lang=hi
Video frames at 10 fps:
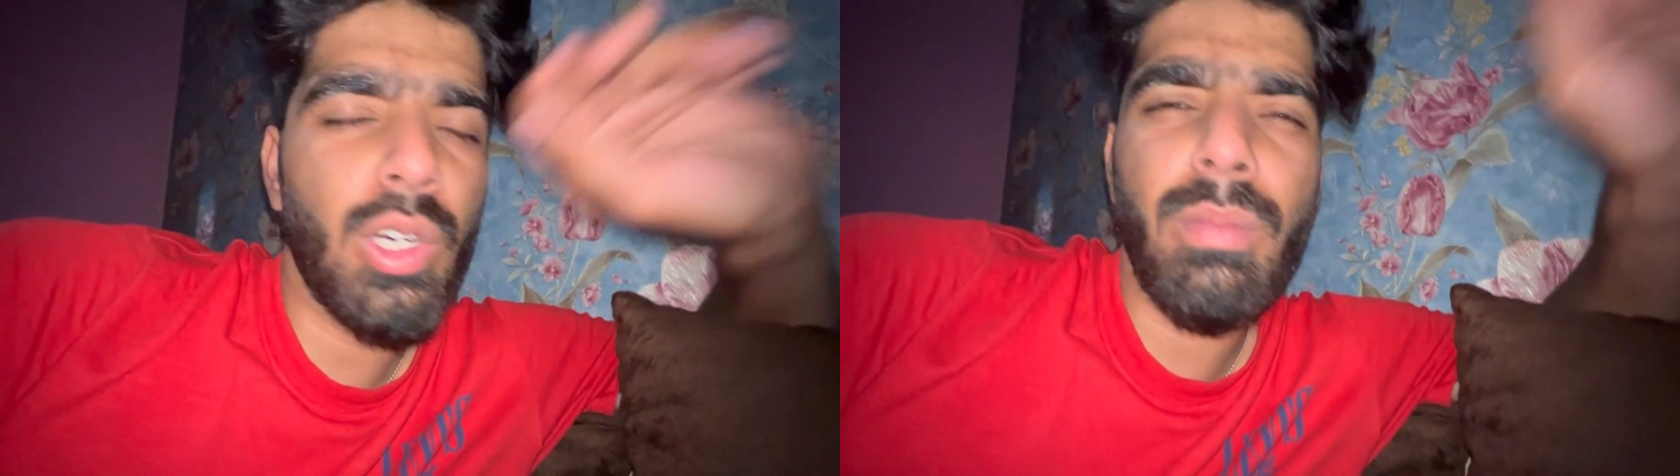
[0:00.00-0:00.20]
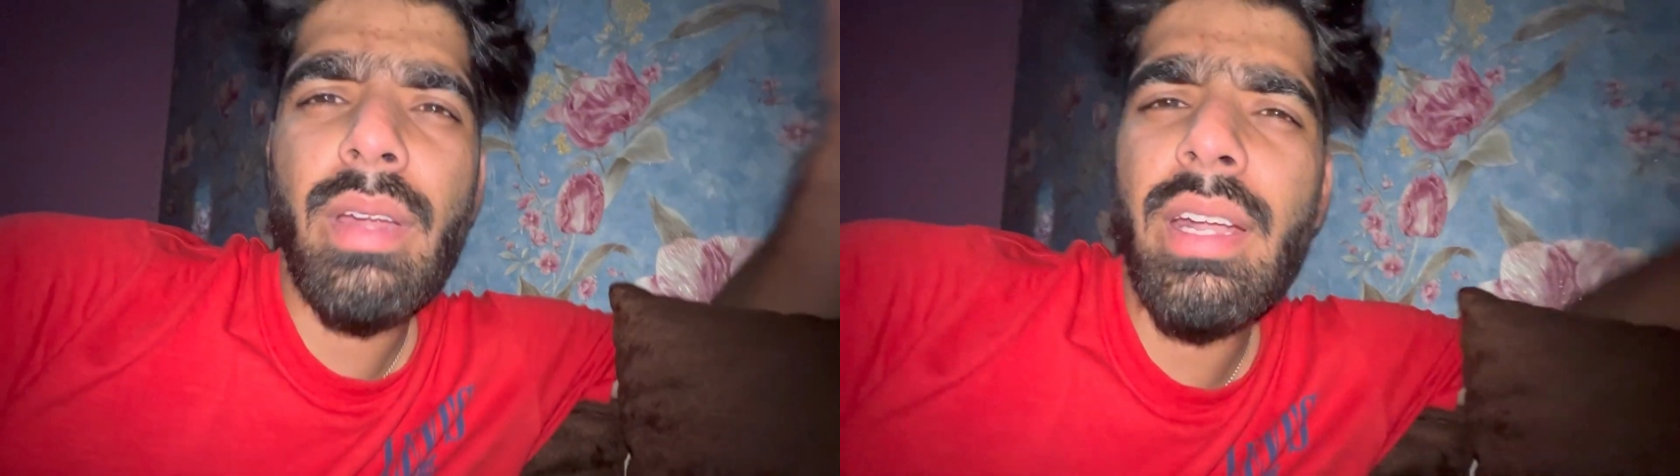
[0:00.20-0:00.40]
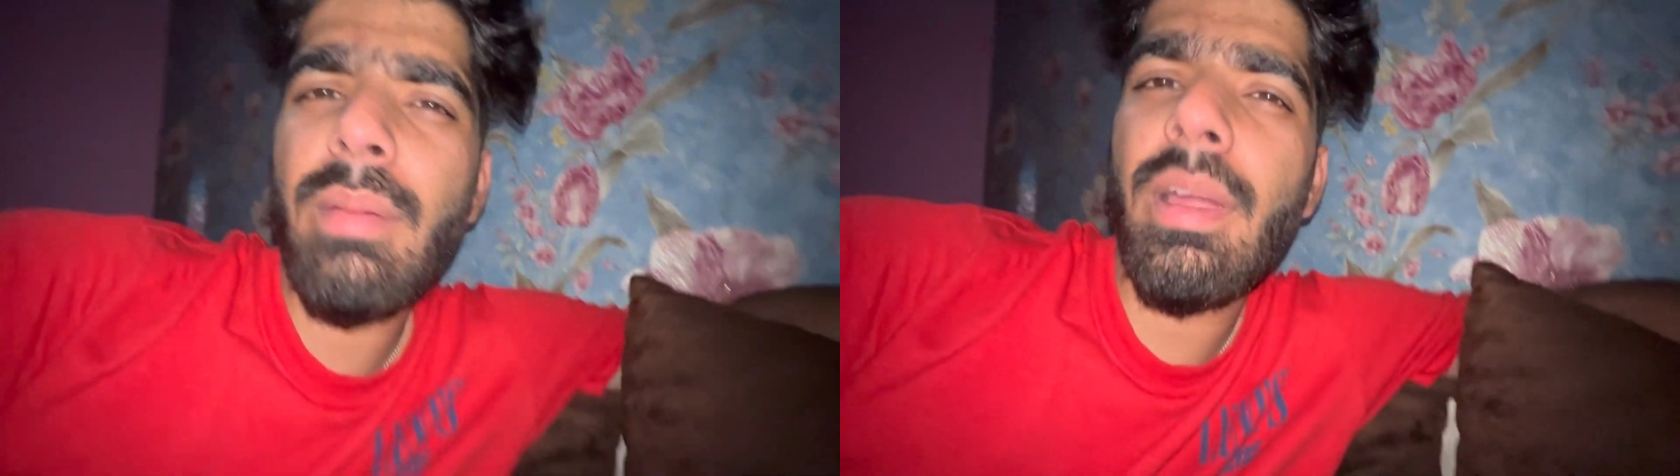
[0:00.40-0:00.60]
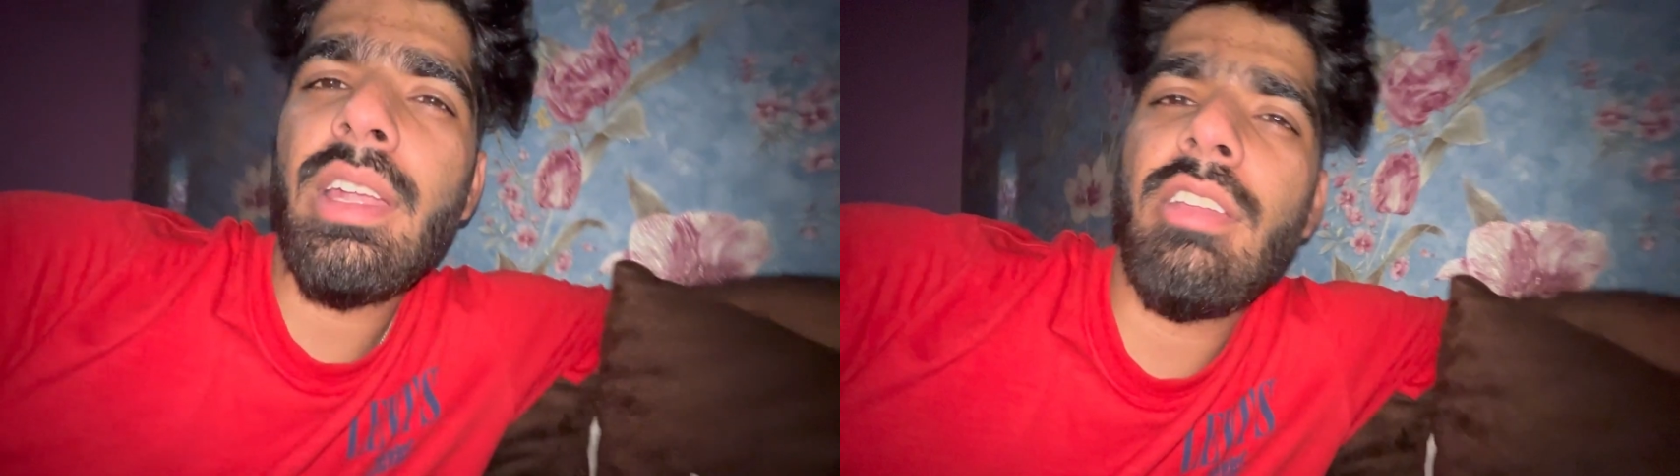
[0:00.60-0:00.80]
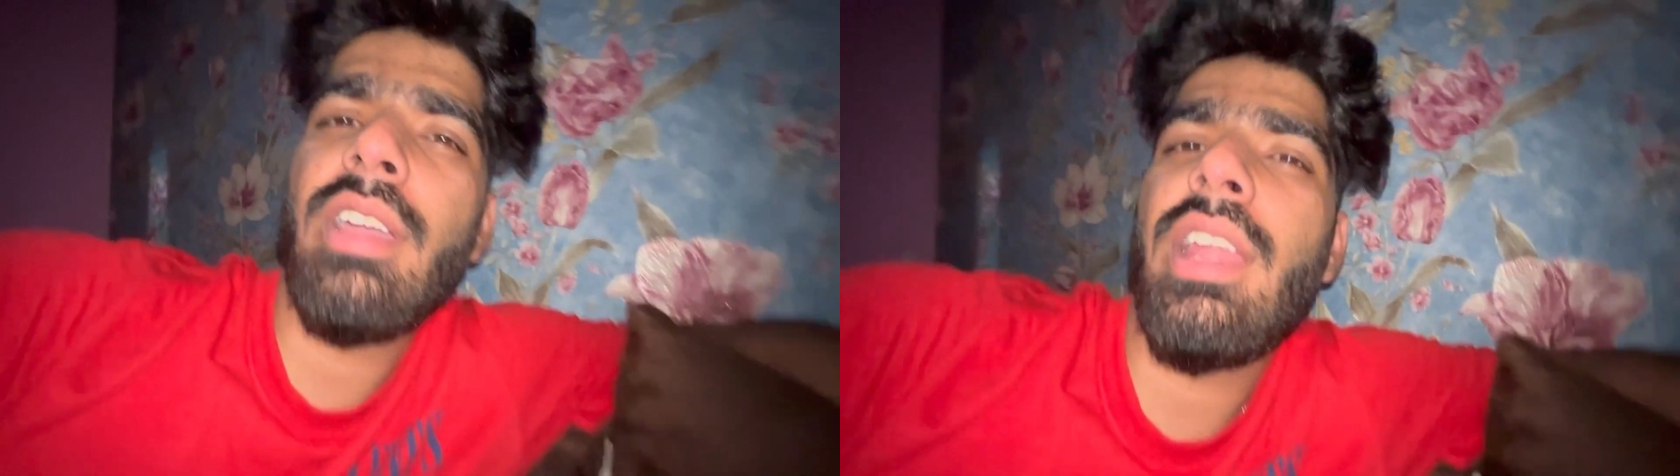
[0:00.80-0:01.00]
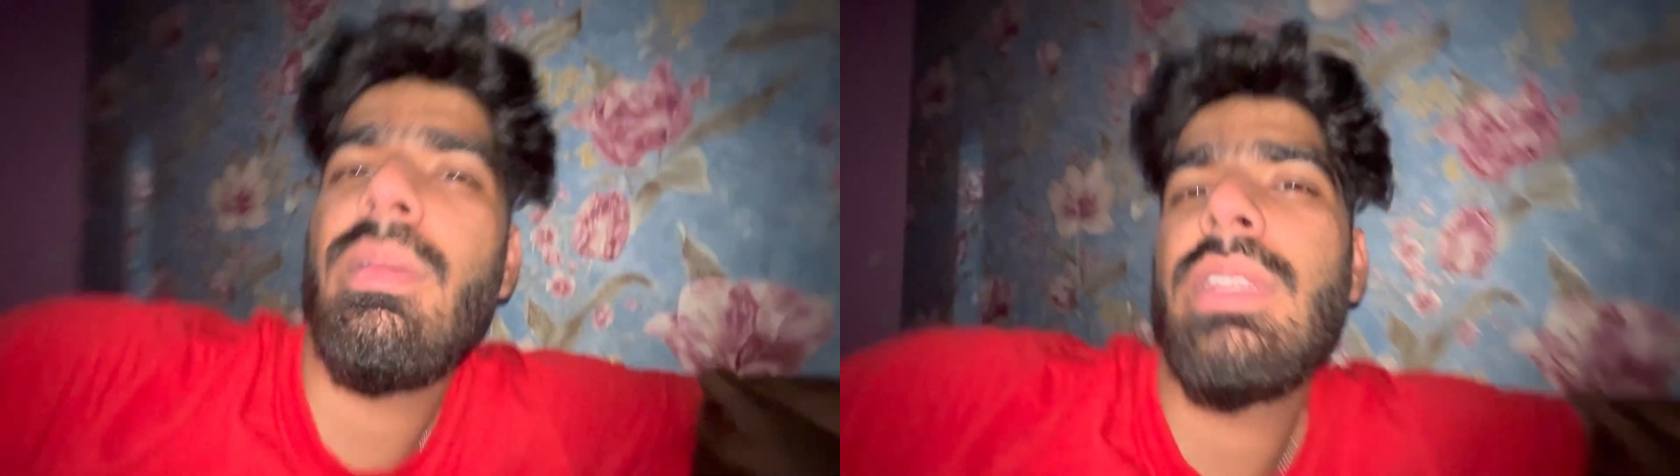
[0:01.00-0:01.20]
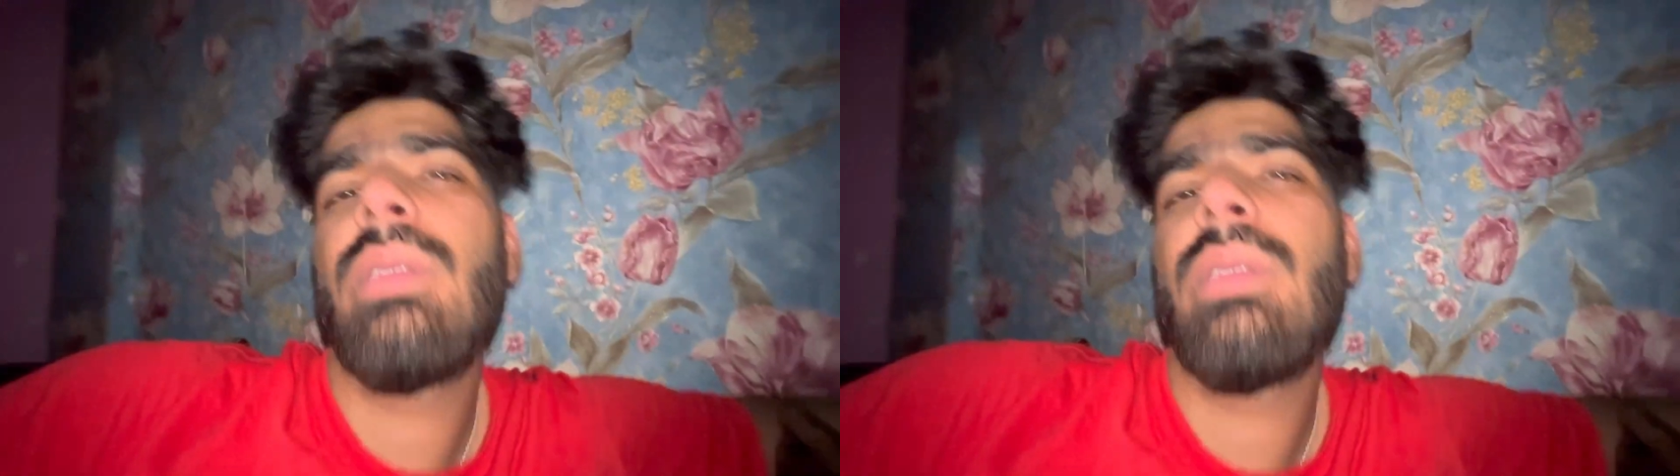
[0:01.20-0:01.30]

और बर्थडे पार्टी वगैरह में